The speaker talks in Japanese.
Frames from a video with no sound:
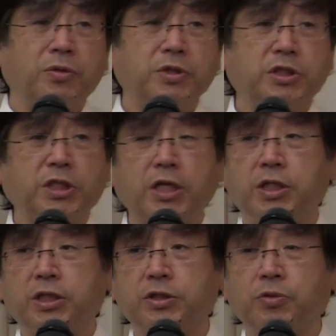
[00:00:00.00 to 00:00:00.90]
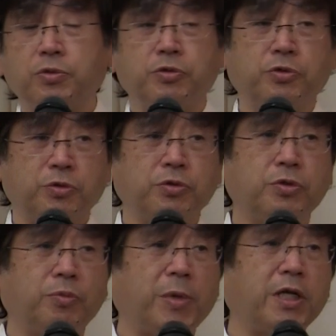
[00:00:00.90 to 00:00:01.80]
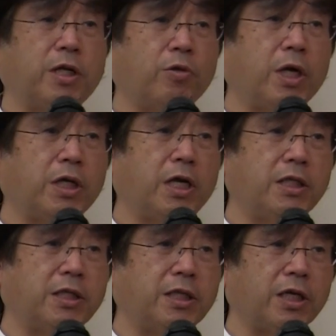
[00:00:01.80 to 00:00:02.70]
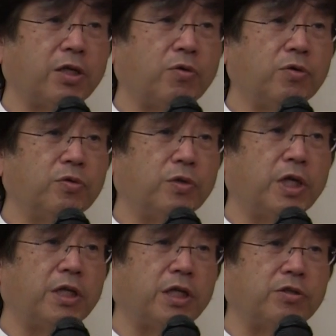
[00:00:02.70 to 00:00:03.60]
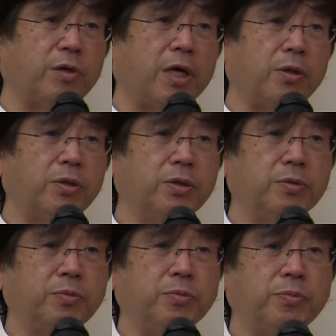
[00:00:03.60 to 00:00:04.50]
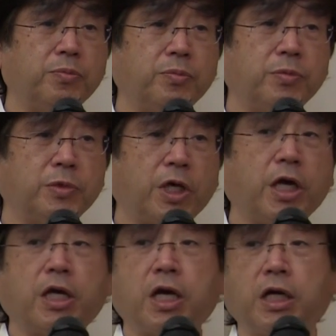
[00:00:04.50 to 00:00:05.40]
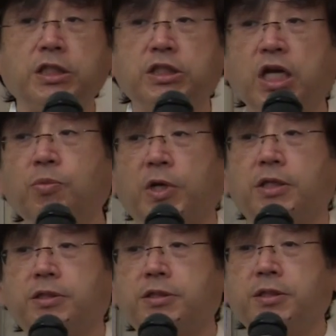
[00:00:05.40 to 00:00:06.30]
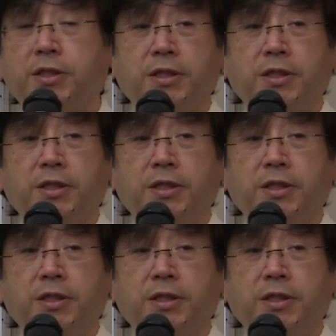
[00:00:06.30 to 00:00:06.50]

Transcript: 実際にそういうマイナートランキライダーだけでこういうのをできた人は経験が一例もないです。